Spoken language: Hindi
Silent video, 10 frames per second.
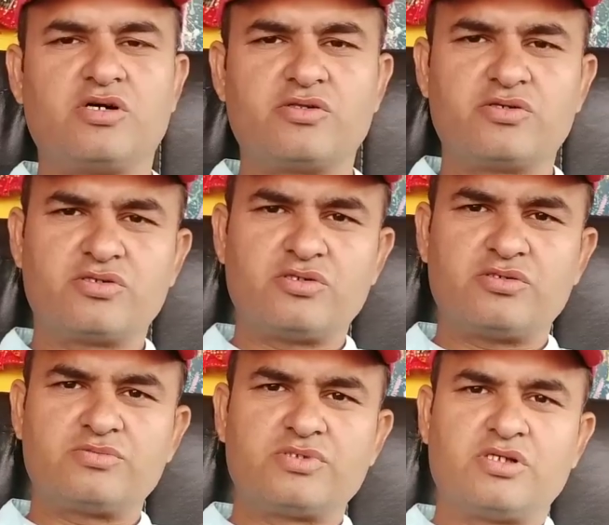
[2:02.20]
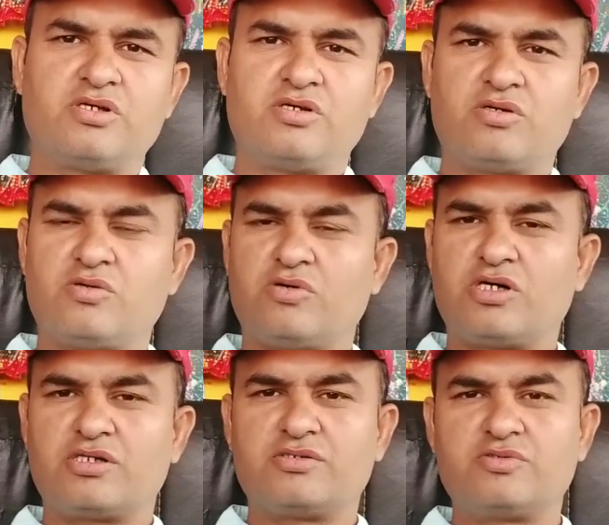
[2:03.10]
और दोस्तों
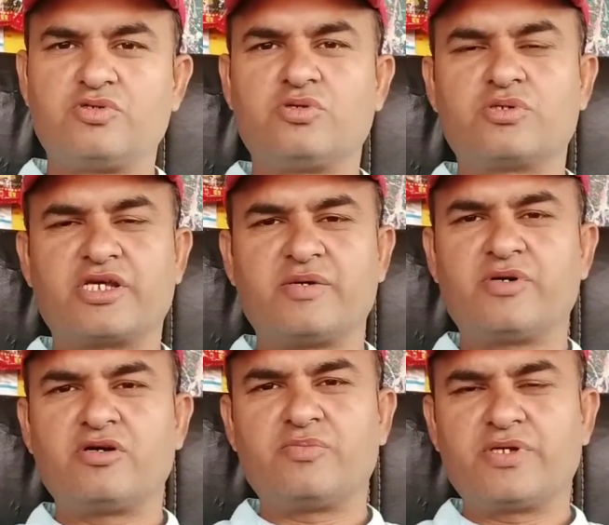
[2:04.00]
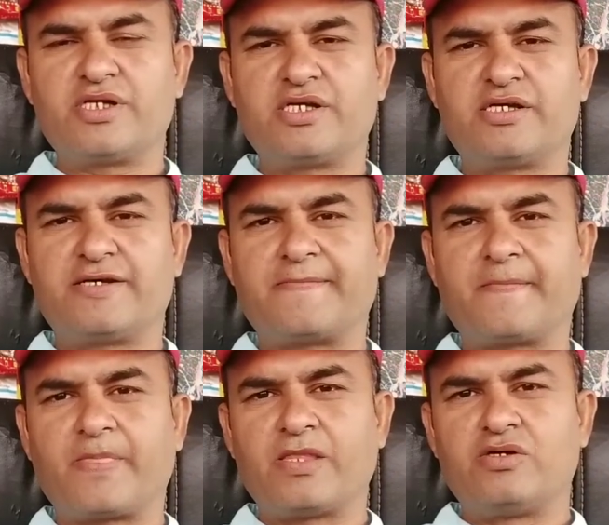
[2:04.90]
और जो केबल ऑपरेटर है
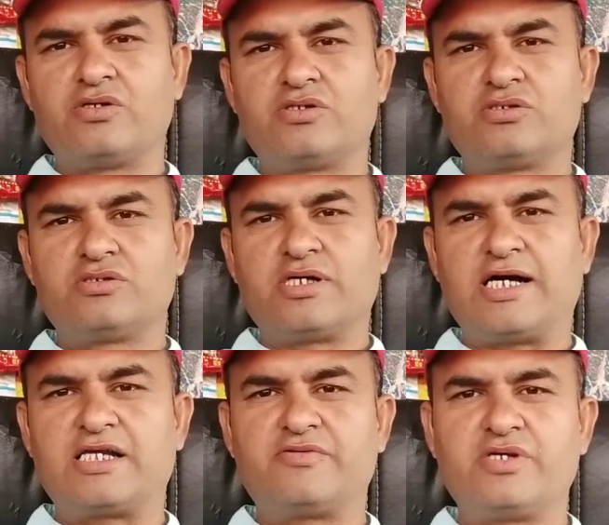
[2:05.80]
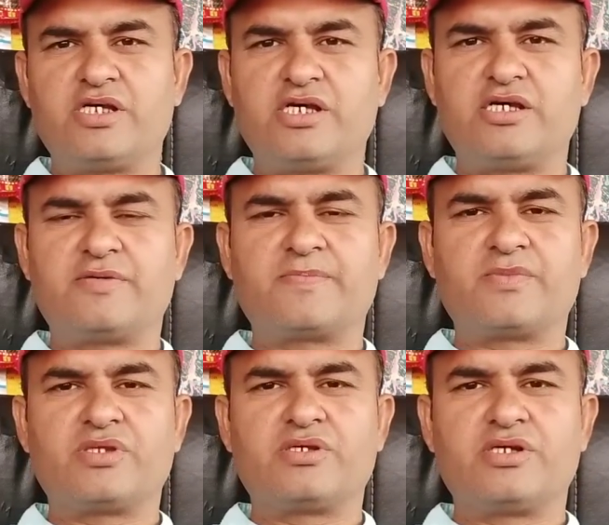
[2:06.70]
हाथवे है
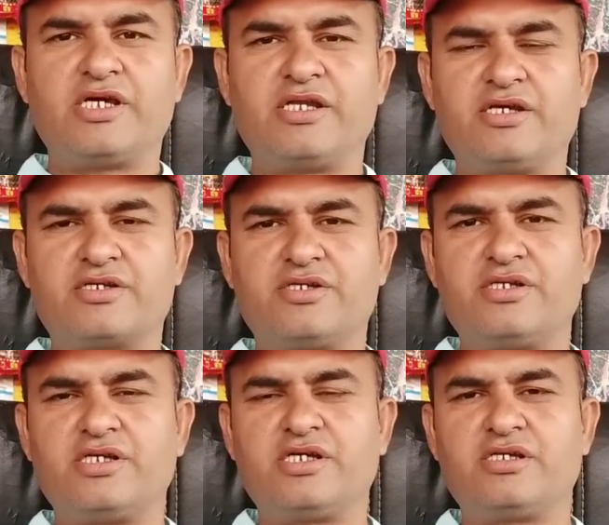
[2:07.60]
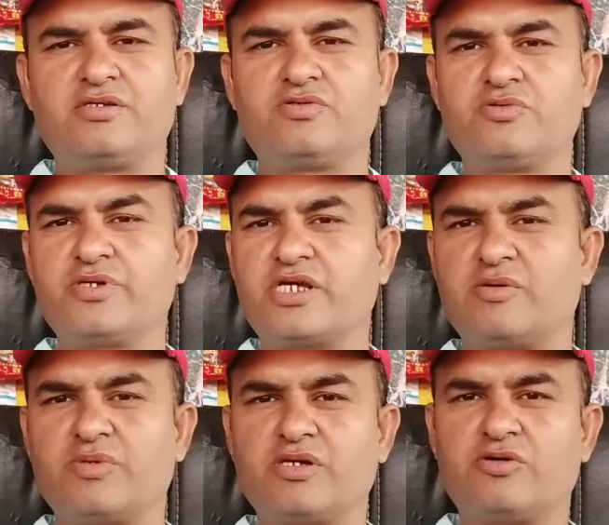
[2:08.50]
एनएक्सटी है जो भी
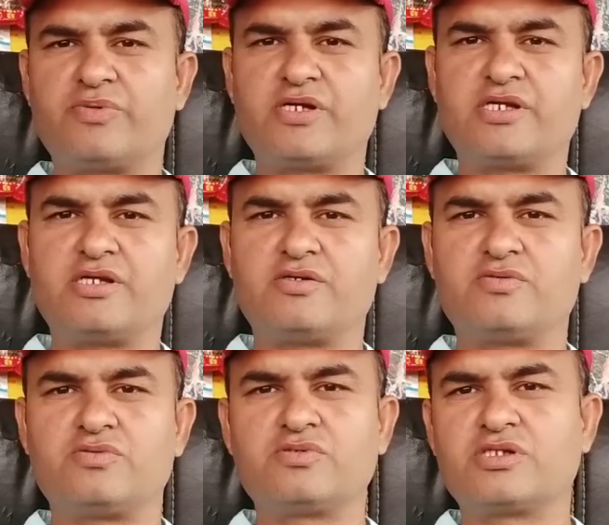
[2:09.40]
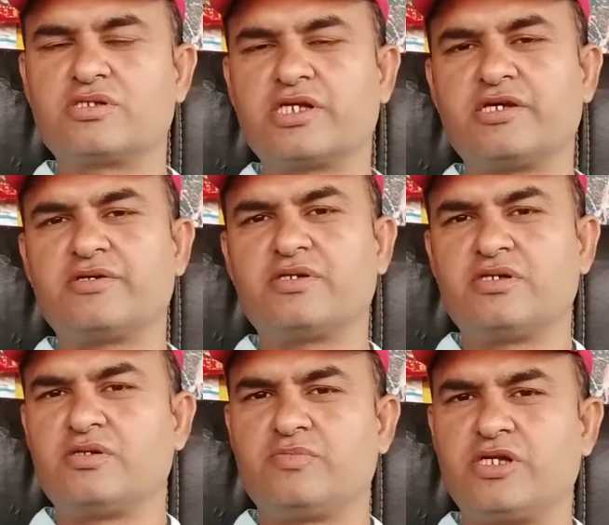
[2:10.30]
केबल ऑपरेटर उनके
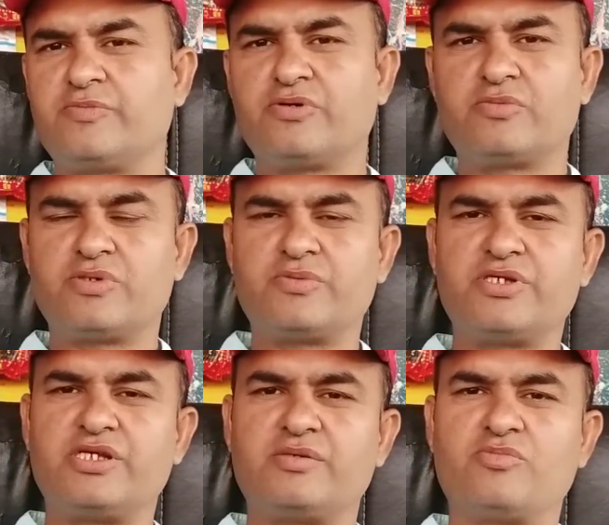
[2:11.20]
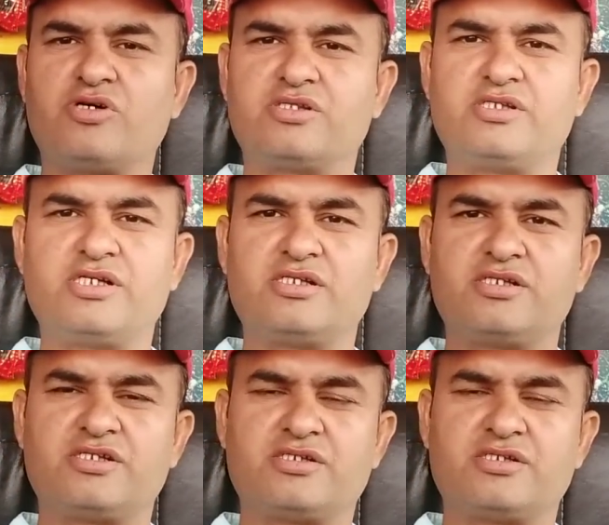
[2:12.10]
प्लेटफॉर्म पर भी ये बहुत जल्द